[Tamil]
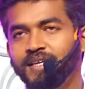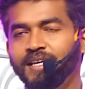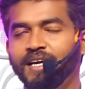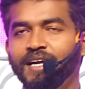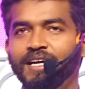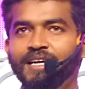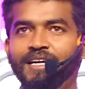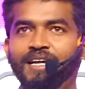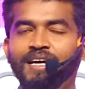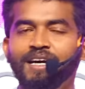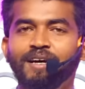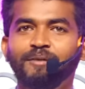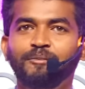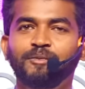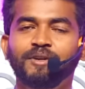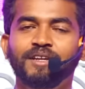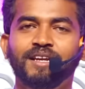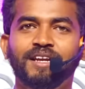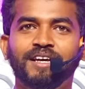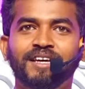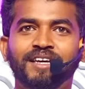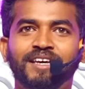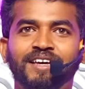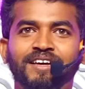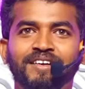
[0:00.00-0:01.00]
ஏன்டா
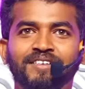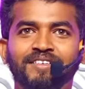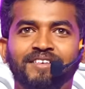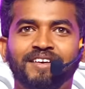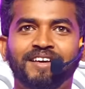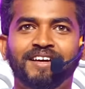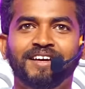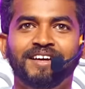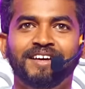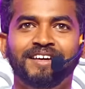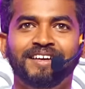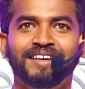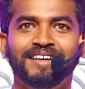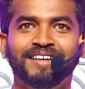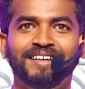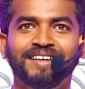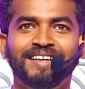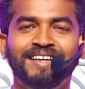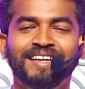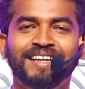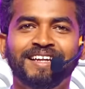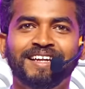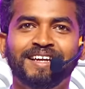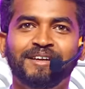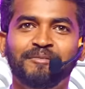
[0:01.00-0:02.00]
இப்படிலாம் கேள்வி கேட்குறேன்
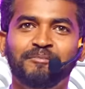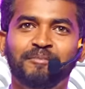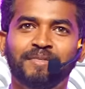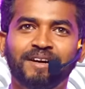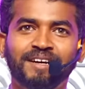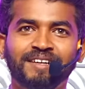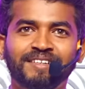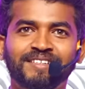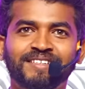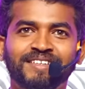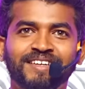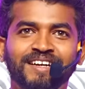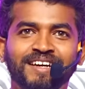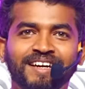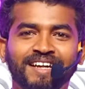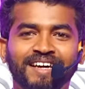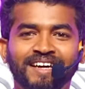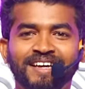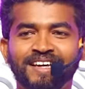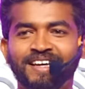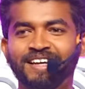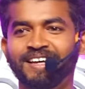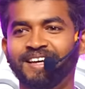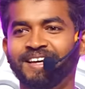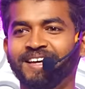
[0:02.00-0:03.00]
ஏன்னா மனுஷனாடா
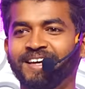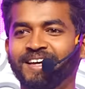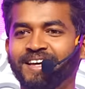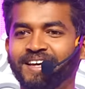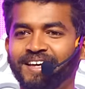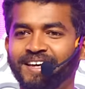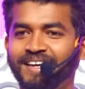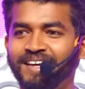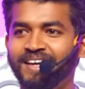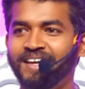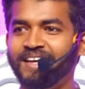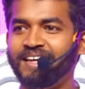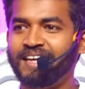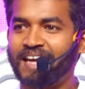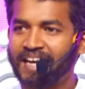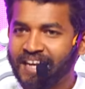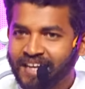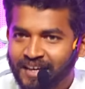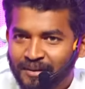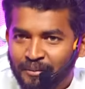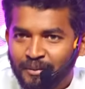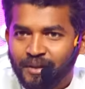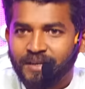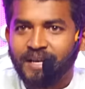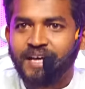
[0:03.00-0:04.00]

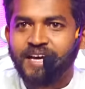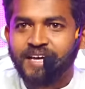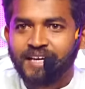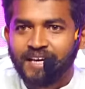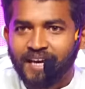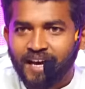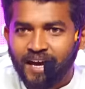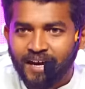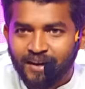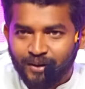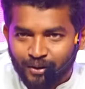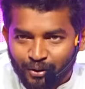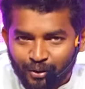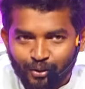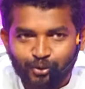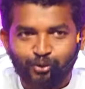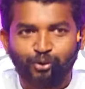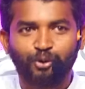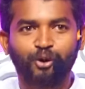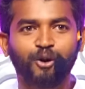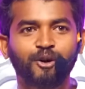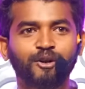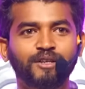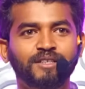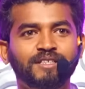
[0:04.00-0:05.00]
எனக்கு இப்படிலாம் கேட்கணும்னு
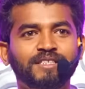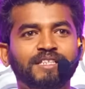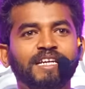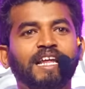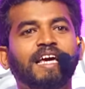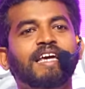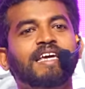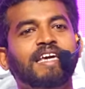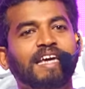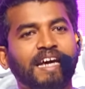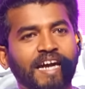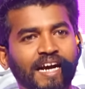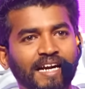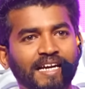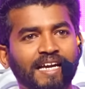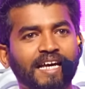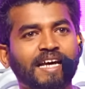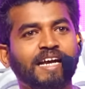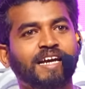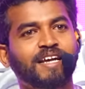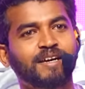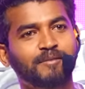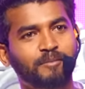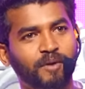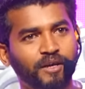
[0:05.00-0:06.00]
தோணுச்சு நான் கேட்டேன்
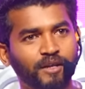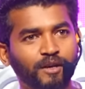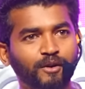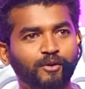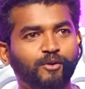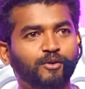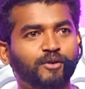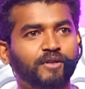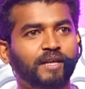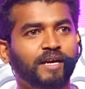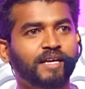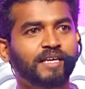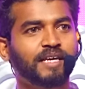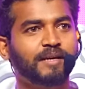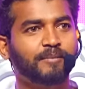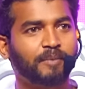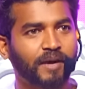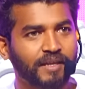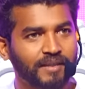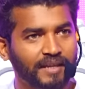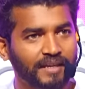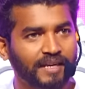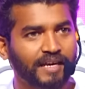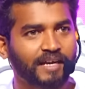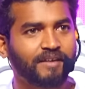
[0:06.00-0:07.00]
எனக்கு பதில் கொடுத்தாங்க இப்போ
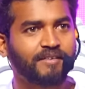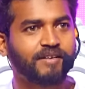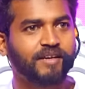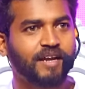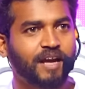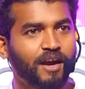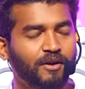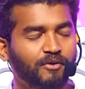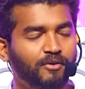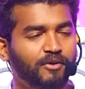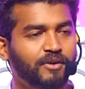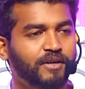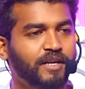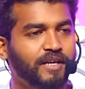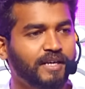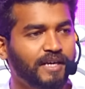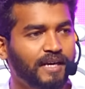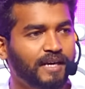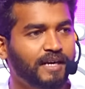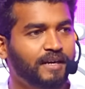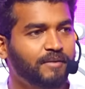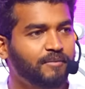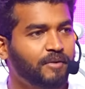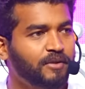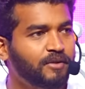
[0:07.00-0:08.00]
அந்த கேள்வி நான் உங்ககிட்ட
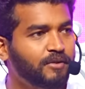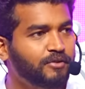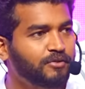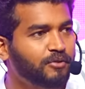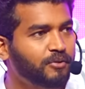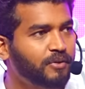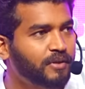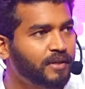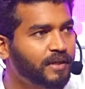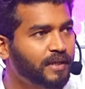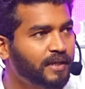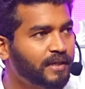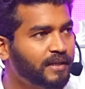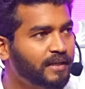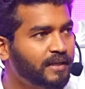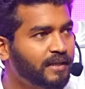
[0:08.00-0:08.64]
கேட்குறேன் பதில் சொல்லுங்க